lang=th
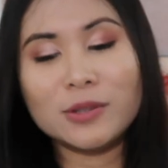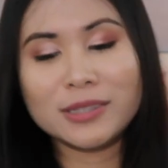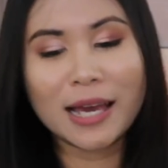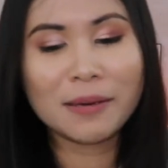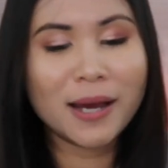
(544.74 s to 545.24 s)
สน
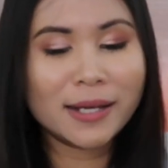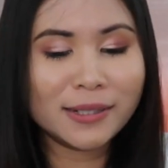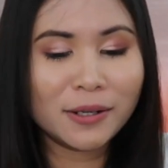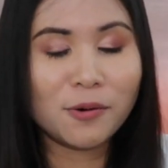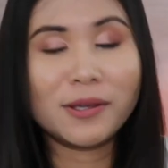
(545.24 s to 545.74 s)
ใจมาก
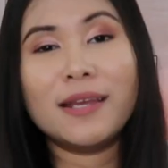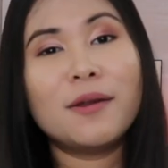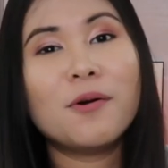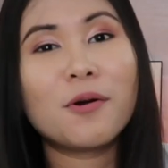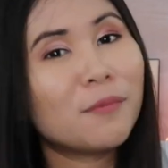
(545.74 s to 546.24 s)
เลยของอี
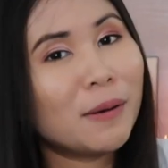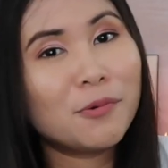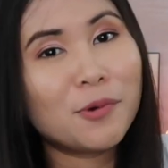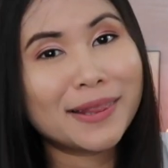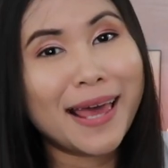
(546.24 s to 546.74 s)
โลกแบบ
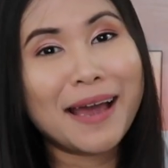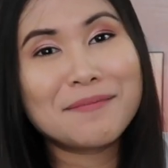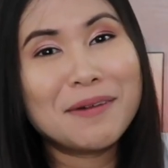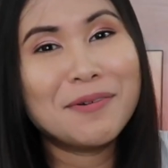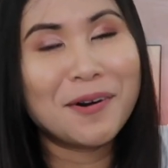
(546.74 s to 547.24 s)
หวยแตก
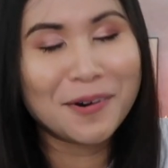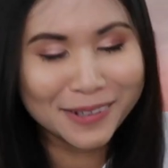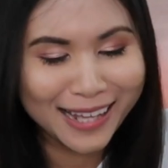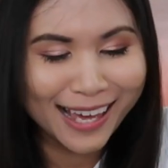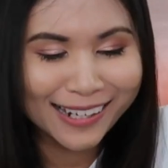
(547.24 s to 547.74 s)
มาพอก
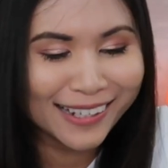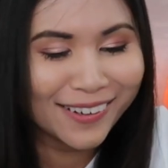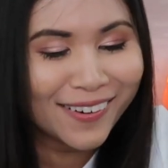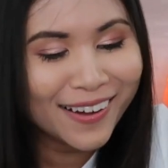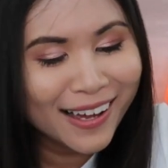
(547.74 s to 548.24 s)
แตกนี้
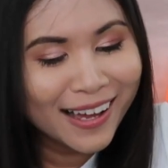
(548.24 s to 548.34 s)
เนาะ